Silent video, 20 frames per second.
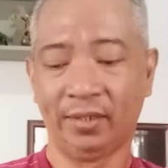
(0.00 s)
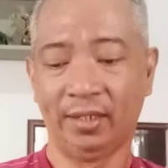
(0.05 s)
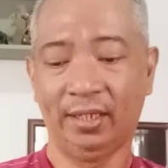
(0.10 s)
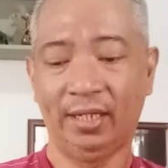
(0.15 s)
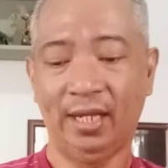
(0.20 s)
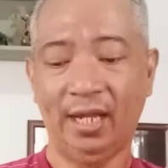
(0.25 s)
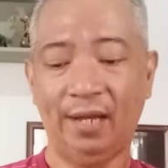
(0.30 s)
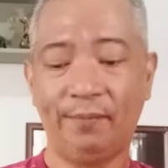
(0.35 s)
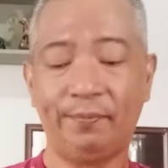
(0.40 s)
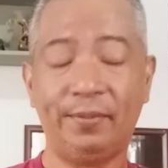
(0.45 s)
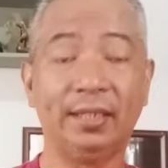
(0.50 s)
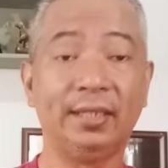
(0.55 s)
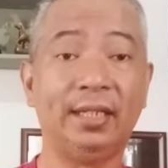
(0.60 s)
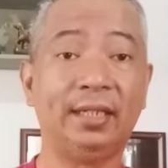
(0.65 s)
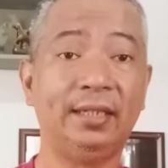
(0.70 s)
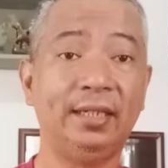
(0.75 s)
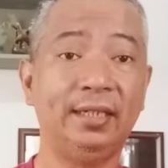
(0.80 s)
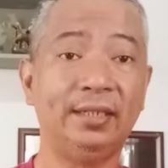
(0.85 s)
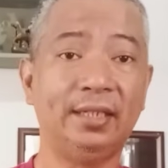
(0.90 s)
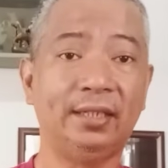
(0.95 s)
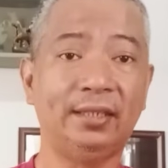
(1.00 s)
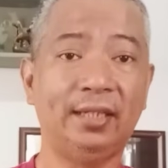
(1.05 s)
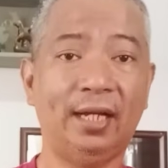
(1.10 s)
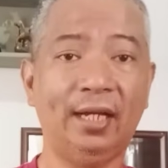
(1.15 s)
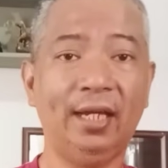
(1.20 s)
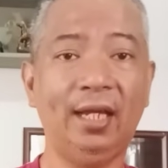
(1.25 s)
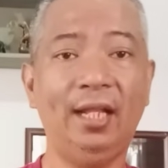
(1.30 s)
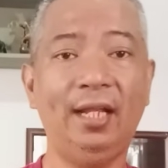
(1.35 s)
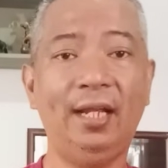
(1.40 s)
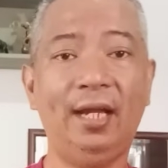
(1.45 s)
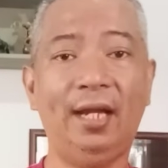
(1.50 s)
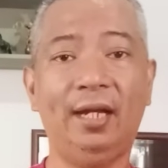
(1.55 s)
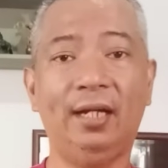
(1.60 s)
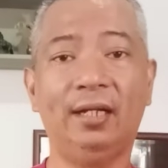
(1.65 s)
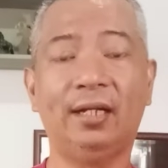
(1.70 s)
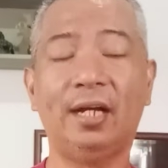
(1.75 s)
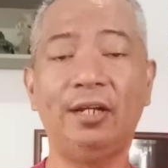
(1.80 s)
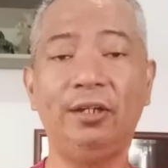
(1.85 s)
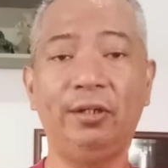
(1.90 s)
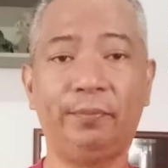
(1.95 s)
Kaya pagdating sa takilya,
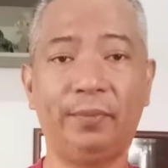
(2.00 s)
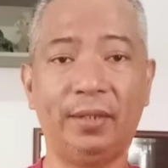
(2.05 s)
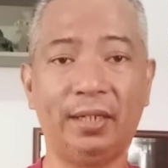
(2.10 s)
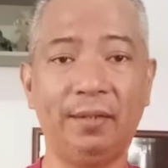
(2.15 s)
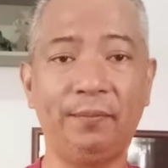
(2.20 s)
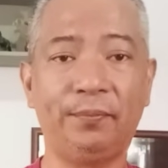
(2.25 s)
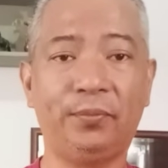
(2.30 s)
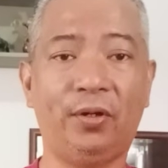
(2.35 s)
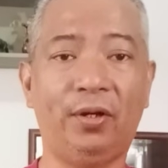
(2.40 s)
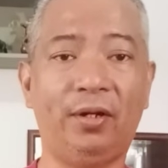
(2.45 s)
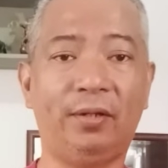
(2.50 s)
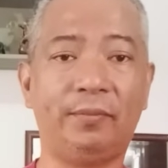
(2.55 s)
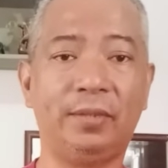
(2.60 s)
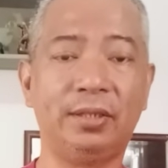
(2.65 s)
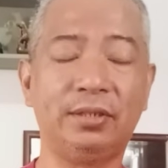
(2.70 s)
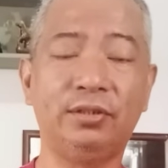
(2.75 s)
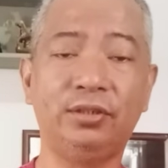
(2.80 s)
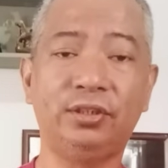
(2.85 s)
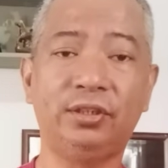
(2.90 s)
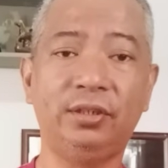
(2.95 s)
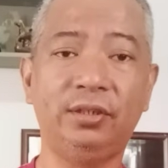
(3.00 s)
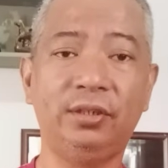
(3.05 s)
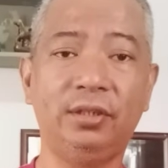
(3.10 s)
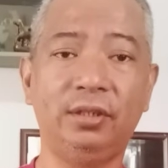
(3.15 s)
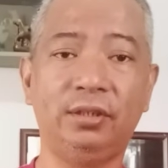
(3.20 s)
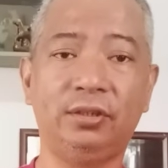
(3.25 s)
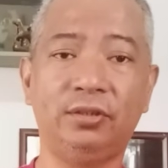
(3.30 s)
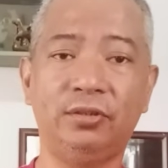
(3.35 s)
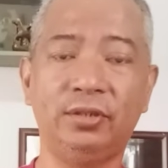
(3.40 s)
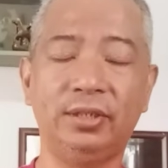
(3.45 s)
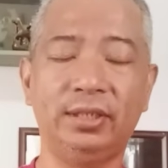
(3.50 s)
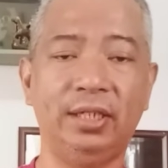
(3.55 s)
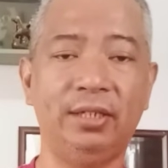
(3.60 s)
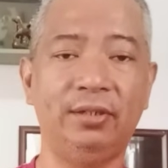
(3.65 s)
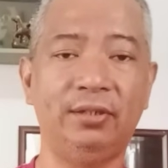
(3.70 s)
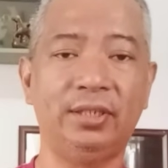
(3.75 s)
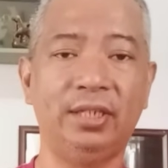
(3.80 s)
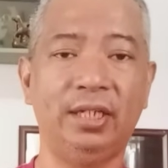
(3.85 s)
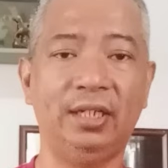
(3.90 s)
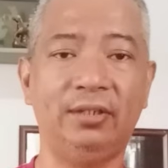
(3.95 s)
kayo pa rin po ang masusunod kung
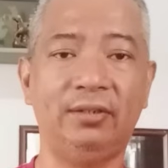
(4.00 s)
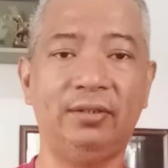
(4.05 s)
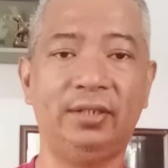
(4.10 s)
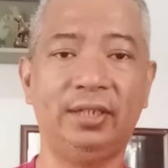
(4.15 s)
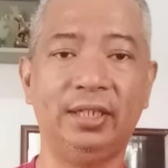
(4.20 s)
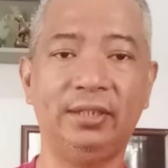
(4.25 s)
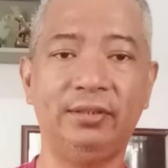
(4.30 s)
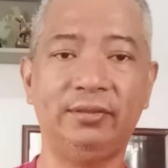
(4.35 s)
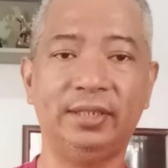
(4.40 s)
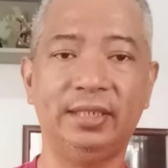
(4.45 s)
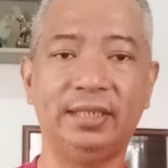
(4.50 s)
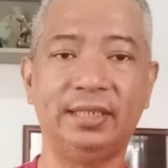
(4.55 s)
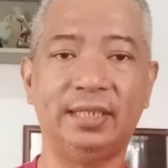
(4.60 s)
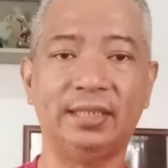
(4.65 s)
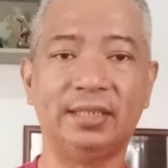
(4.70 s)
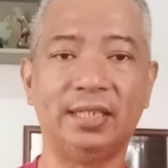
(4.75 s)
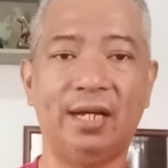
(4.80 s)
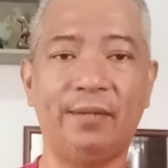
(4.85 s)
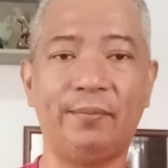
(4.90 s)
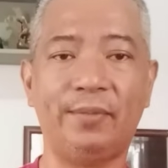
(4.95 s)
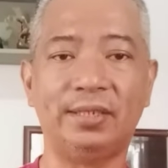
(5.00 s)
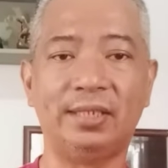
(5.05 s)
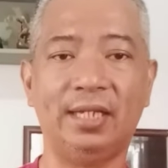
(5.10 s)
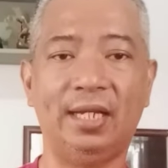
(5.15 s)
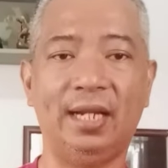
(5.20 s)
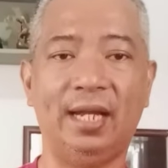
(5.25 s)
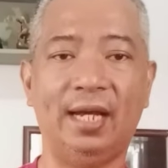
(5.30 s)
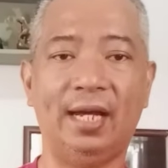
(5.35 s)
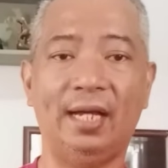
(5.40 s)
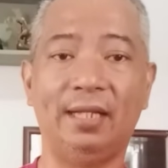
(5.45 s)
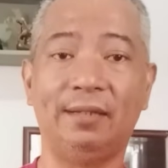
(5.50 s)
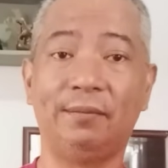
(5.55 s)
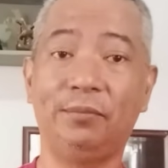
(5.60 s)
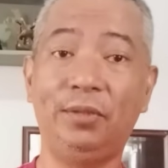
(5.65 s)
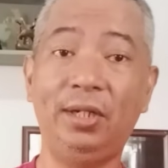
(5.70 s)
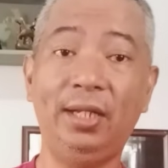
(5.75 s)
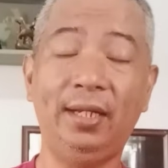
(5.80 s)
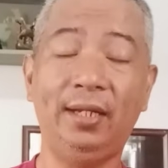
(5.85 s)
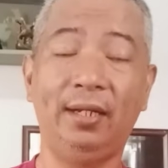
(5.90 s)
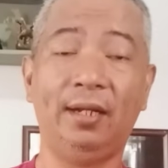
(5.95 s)
sino-sino ang inyong isasama sa lahat.
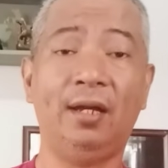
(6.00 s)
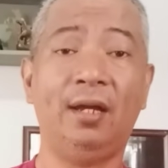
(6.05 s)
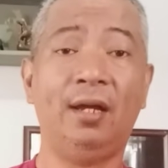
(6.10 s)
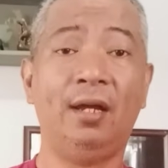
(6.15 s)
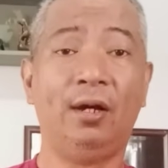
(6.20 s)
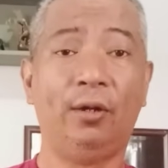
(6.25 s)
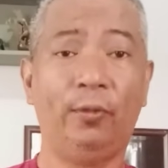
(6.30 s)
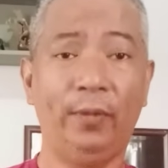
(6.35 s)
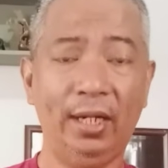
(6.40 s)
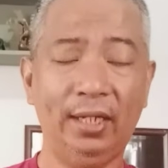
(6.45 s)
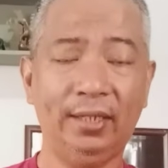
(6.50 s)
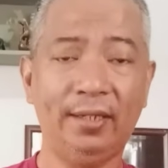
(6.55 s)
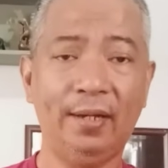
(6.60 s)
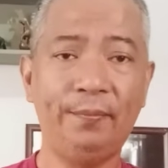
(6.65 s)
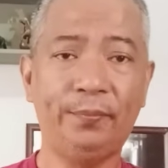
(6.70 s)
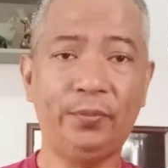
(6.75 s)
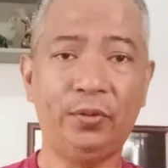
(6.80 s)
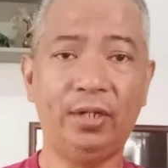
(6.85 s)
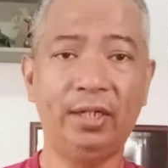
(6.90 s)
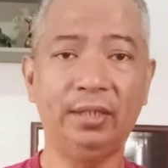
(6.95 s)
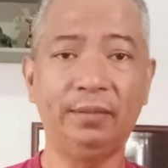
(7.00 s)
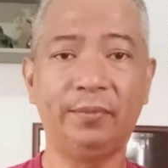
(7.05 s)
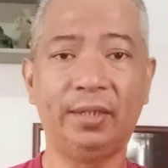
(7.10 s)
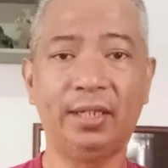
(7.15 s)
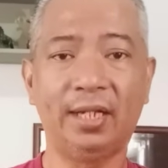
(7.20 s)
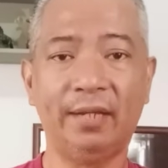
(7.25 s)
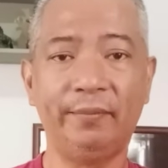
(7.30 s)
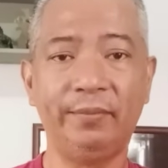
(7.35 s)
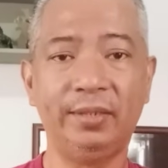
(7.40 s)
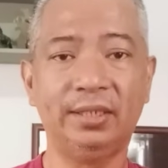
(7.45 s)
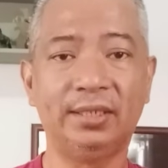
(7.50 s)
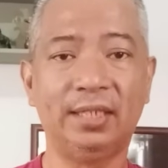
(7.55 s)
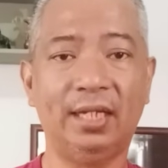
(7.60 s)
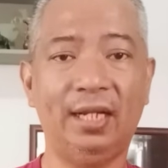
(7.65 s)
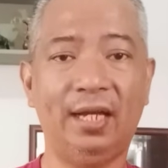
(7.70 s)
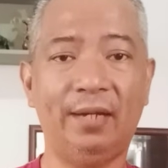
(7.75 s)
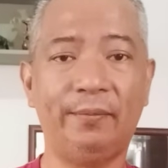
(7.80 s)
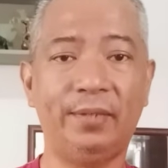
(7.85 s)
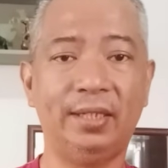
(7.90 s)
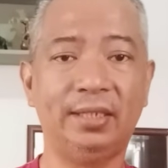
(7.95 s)
Muli, welcome po at maraming
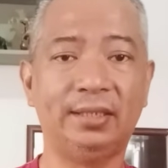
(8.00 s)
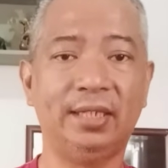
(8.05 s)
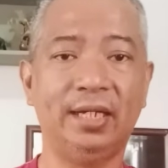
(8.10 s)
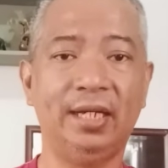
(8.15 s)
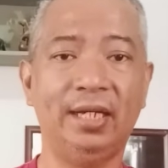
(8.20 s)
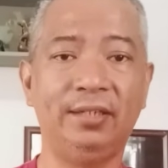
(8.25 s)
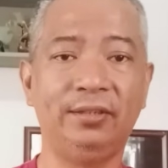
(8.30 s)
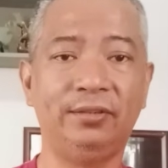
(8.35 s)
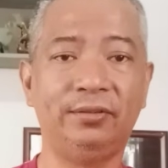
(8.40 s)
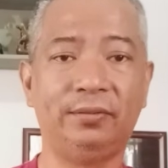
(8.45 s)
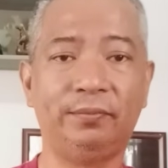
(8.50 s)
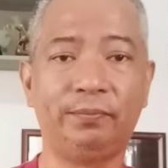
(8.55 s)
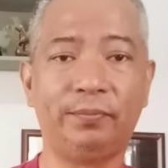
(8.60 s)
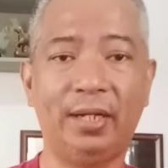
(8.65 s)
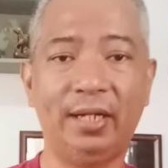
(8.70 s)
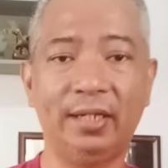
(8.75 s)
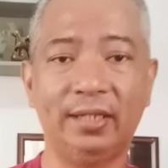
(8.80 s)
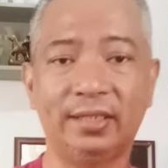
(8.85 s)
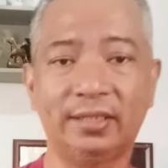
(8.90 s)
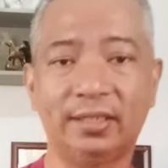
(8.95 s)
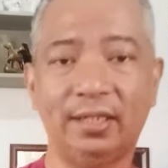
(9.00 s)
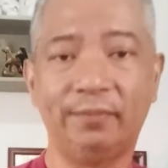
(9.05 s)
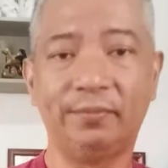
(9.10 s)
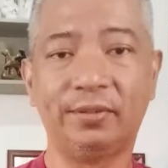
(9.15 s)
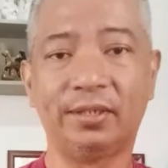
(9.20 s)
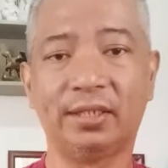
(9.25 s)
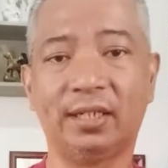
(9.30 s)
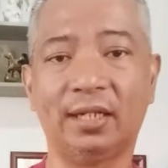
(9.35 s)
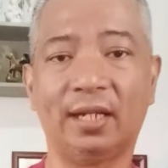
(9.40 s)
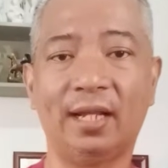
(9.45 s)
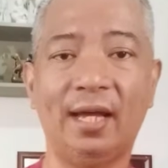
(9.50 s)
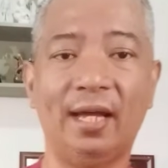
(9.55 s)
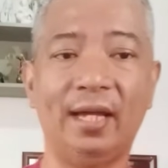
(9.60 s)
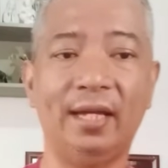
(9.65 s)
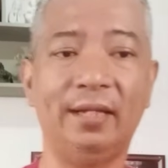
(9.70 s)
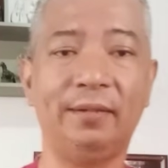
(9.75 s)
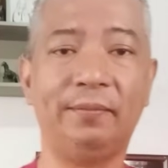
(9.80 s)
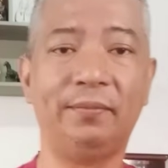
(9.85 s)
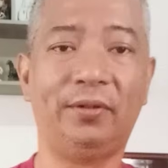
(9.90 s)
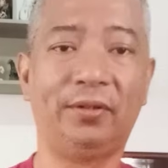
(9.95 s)
salamat sa inyong
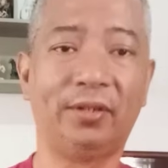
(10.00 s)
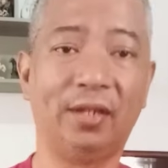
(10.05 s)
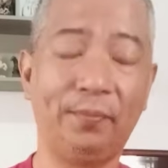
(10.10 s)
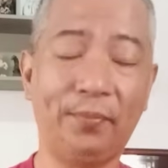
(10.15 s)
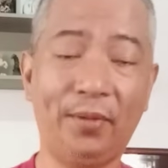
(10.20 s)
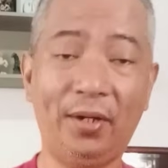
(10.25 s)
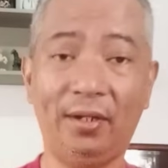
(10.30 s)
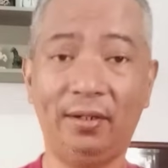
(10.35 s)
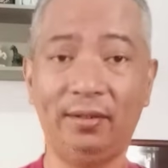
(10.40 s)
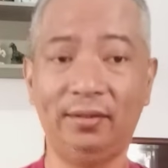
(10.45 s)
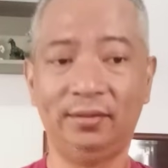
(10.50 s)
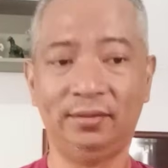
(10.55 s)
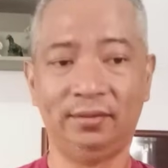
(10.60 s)
pag-subscribe. Okay po?